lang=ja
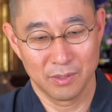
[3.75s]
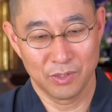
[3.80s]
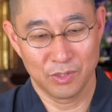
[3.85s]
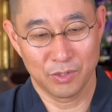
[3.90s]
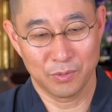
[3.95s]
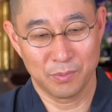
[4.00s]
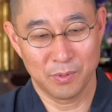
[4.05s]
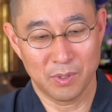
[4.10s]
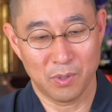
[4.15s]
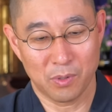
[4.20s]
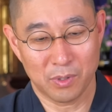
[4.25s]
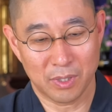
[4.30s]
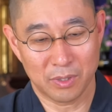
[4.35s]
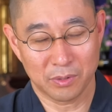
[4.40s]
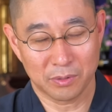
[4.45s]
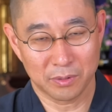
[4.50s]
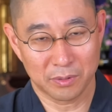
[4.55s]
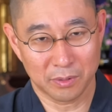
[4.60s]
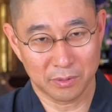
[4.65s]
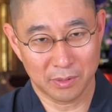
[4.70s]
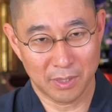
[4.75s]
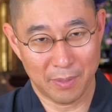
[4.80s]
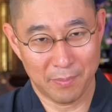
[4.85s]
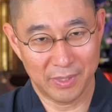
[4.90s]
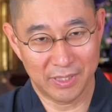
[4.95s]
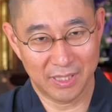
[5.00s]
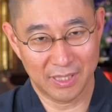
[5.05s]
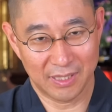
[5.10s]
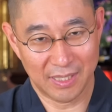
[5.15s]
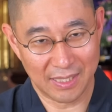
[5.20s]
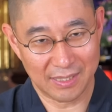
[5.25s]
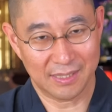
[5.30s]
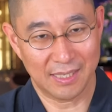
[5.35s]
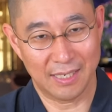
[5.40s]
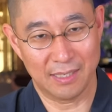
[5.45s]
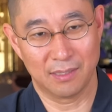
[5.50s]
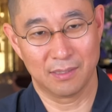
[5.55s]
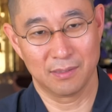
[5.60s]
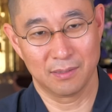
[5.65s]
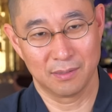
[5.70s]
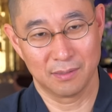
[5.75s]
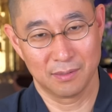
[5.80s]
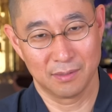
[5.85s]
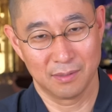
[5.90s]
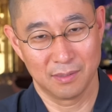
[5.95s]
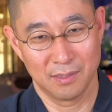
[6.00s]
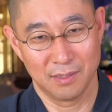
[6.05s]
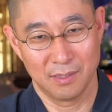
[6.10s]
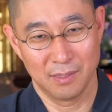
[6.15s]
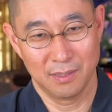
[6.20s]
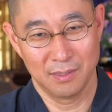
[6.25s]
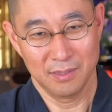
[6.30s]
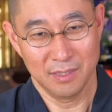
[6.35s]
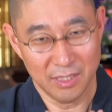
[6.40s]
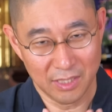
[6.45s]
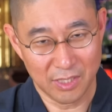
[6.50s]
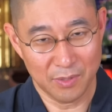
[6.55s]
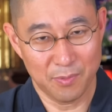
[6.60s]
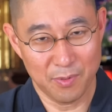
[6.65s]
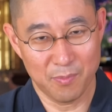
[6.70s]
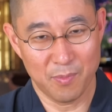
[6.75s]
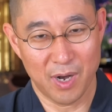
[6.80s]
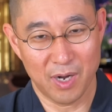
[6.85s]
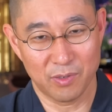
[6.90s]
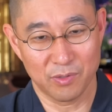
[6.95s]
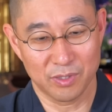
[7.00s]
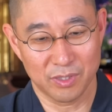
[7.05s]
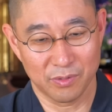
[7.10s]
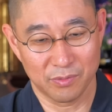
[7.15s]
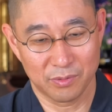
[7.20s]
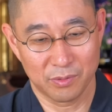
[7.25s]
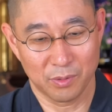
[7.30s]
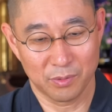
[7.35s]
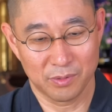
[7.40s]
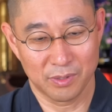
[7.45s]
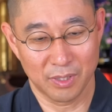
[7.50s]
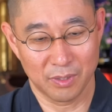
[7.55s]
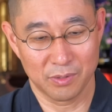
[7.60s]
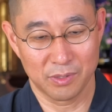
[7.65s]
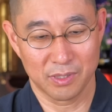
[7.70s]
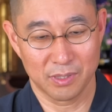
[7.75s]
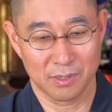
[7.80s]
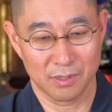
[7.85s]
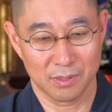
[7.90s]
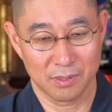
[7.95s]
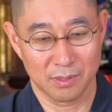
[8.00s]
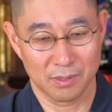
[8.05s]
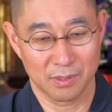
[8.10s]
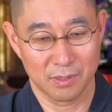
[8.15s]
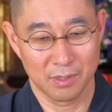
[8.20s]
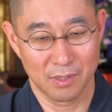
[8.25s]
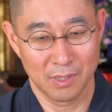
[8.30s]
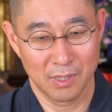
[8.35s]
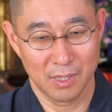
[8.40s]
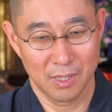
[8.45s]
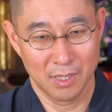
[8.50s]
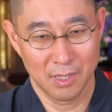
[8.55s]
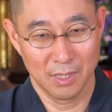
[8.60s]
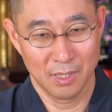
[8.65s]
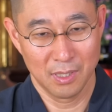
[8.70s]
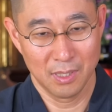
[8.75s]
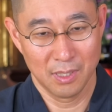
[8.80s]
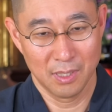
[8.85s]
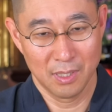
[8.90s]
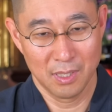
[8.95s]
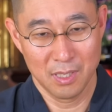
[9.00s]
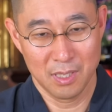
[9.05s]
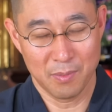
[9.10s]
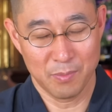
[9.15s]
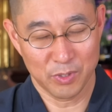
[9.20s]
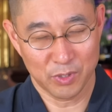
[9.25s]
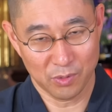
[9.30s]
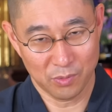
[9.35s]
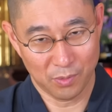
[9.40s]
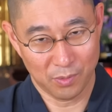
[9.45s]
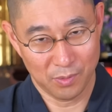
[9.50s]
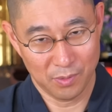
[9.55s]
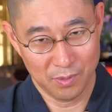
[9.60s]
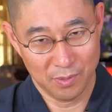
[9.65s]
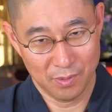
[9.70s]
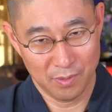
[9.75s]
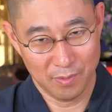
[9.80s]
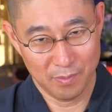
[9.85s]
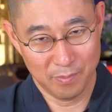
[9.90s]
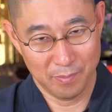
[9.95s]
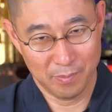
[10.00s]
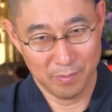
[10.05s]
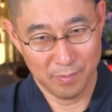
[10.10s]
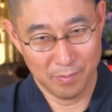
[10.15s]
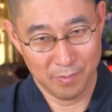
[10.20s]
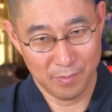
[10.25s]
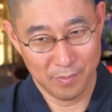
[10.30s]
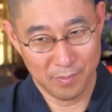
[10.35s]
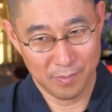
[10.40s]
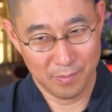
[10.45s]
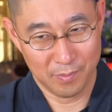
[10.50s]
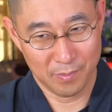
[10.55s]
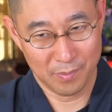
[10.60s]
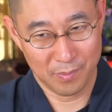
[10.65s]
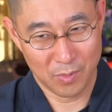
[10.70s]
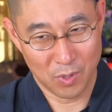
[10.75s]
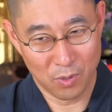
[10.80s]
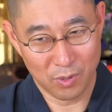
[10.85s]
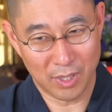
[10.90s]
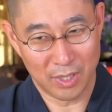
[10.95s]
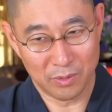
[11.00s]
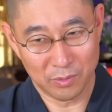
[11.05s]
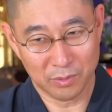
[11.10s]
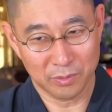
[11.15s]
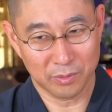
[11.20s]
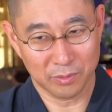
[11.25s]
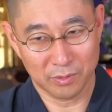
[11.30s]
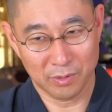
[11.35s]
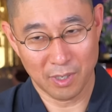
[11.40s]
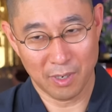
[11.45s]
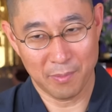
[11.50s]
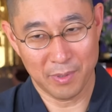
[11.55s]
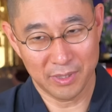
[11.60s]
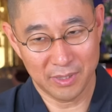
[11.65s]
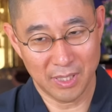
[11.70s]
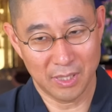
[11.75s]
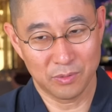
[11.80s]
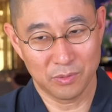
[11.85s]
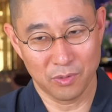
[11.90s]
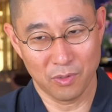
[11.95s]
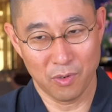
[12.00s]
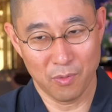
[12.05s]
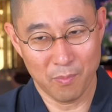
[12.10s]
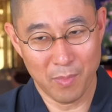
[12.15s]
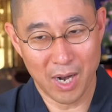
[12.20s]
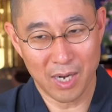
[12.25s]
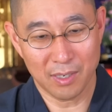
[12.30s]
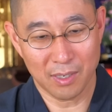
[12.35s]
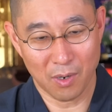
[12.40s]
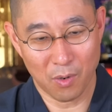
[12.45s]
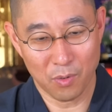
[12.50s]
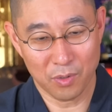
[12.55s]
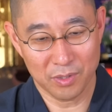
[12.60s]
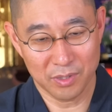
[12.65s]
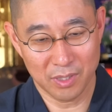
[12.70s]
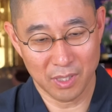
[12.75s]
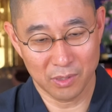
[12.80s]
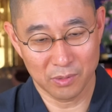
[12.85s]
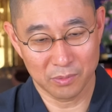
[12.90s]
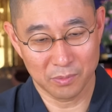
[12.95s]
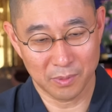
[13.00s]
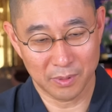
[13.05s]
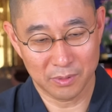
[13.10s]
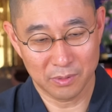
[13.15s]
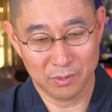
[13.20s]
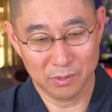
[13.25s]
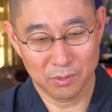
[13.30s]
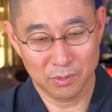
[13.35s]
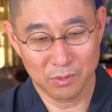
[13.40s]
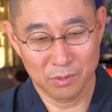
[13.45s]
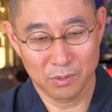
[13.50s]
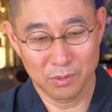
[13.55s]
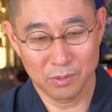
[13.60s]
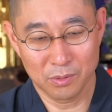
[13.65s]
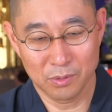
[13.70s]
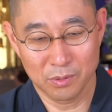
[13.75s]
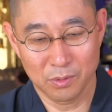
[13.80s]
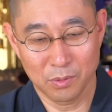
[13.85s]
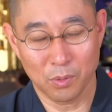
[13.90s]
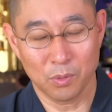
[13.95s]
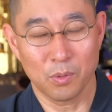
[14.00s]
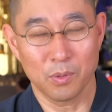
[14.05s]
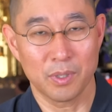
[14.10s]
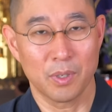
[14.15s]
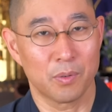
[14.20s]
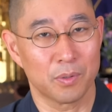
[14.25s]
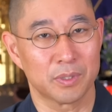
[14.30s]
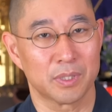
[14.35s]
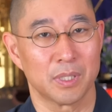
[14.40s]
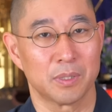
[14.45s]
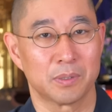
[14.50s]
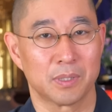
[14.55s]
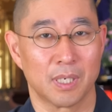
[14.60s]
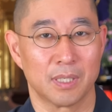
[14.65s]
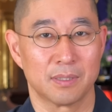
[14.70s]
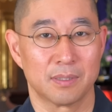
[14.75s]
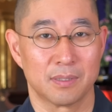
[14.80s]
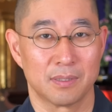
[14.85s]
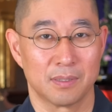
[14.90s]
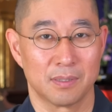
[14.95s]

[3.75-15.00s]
自分は他の子と比べてダサい。ニキビもあるし、太ってるし。でもその、他の子と比べてというンが起きているのは、どこで起きてるか。